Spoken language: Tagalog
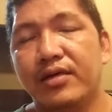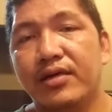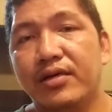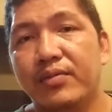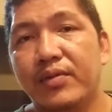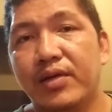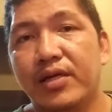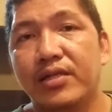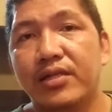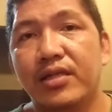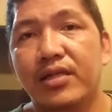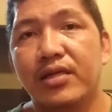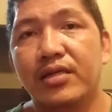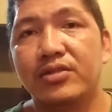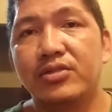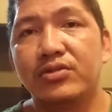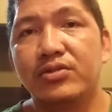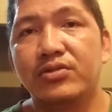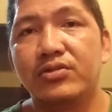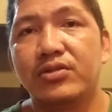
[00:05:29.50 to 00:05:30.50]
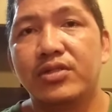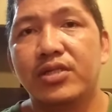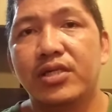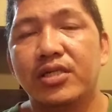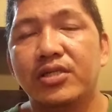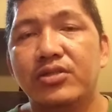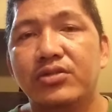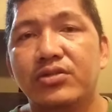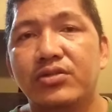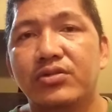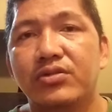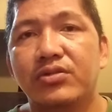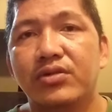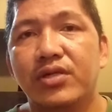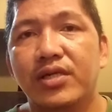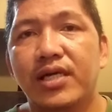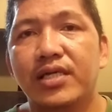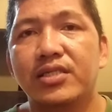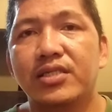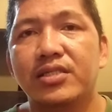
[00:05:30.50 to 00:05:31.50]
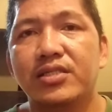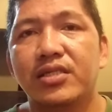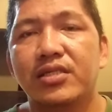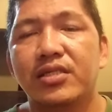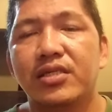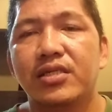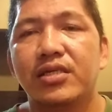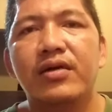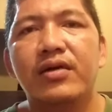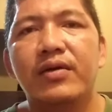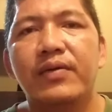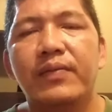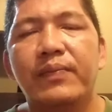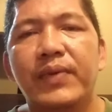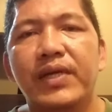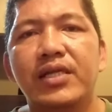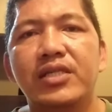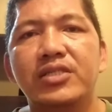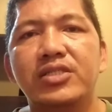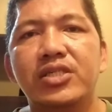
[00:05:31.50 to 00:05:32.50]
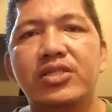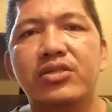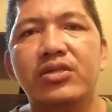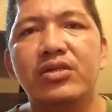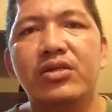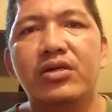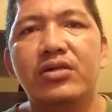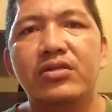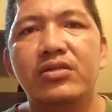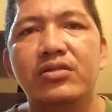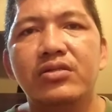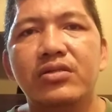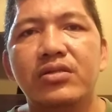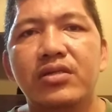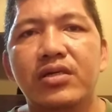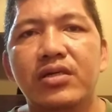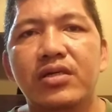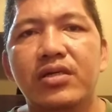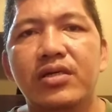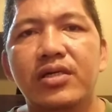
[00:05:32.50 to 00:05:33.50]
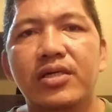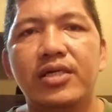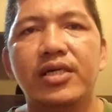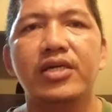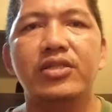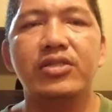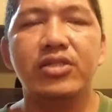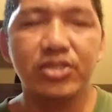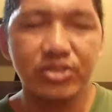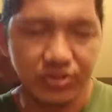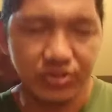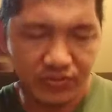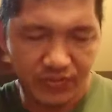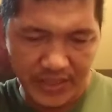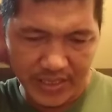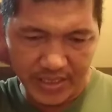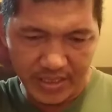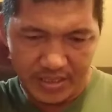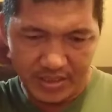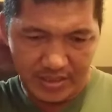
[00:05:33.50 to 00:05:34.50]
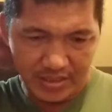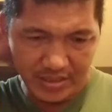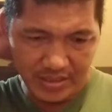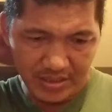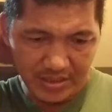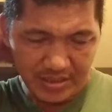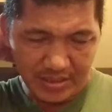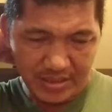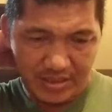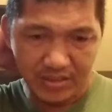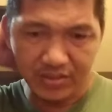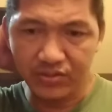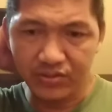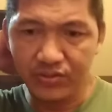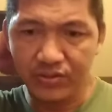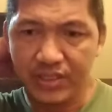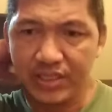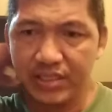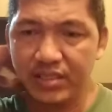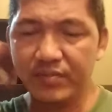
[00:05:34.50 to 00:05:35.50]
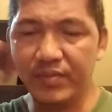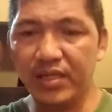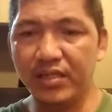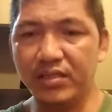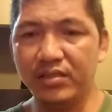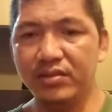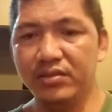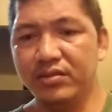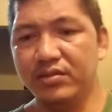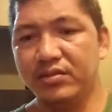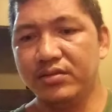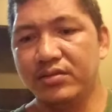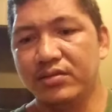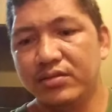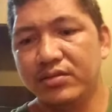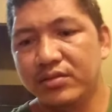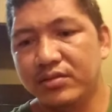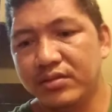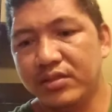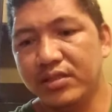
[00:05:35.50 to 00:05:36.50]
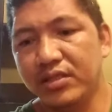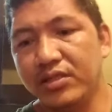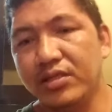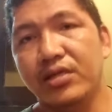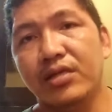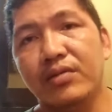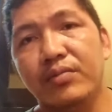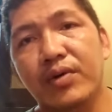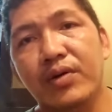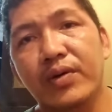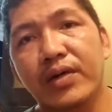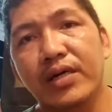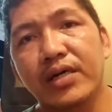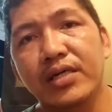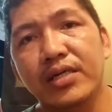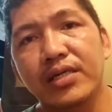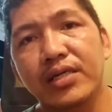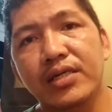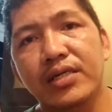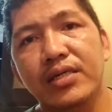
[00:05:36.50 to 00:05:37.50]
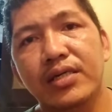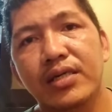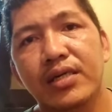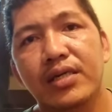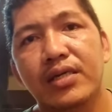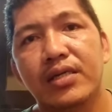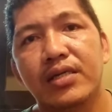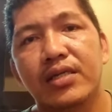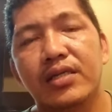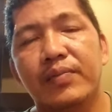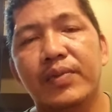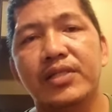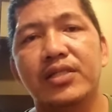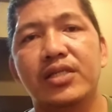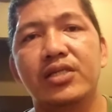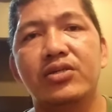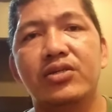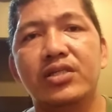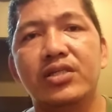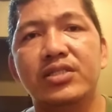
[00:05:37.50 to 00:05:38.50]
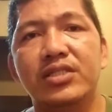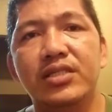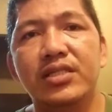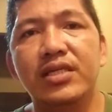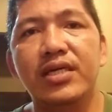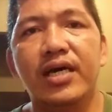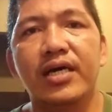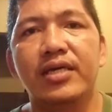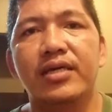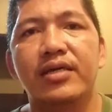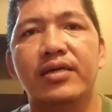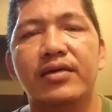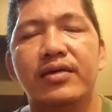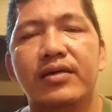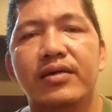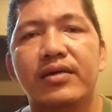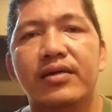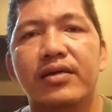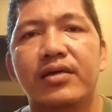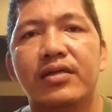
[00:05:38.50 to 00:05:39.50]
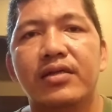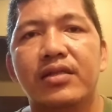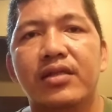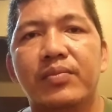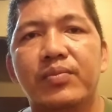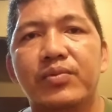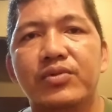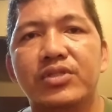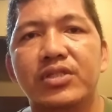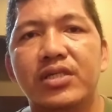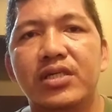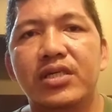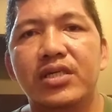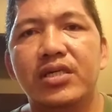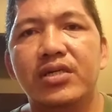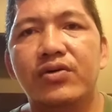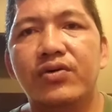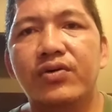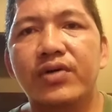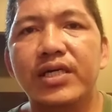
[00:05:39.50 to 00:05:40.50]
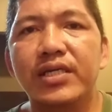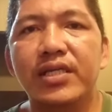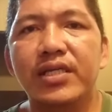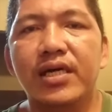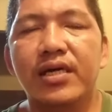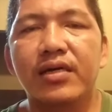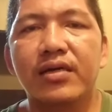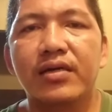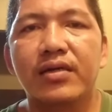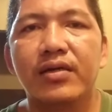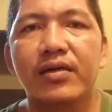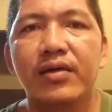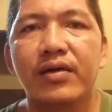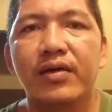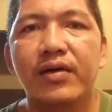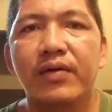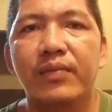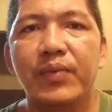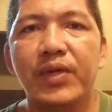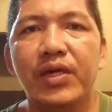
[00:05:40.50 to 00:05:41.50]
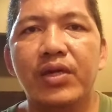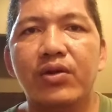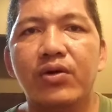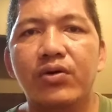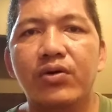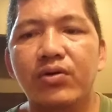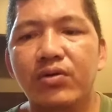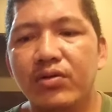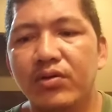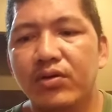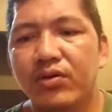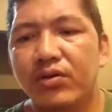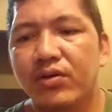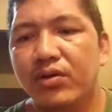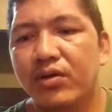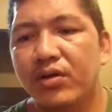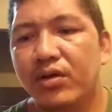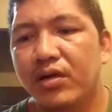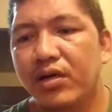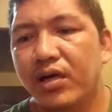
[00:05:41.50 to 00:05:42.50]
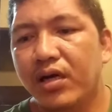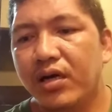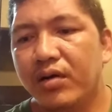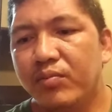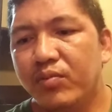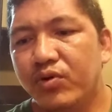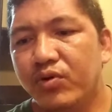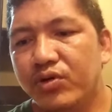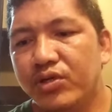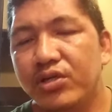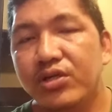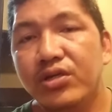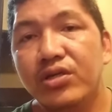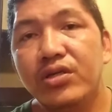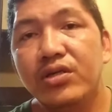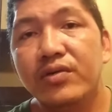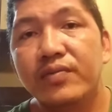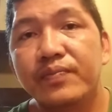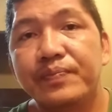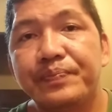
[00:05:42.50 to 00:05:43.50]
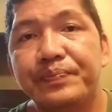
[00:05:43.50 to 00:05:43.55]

uh, maganda na ang sunog ng inyong gas. Uh, pag na-check niyo 'yon, uh, high tension wire, okay naman, di halimbawa ay palitan nyo na yung CDI, tapos eh, okay na. Pero, amoy,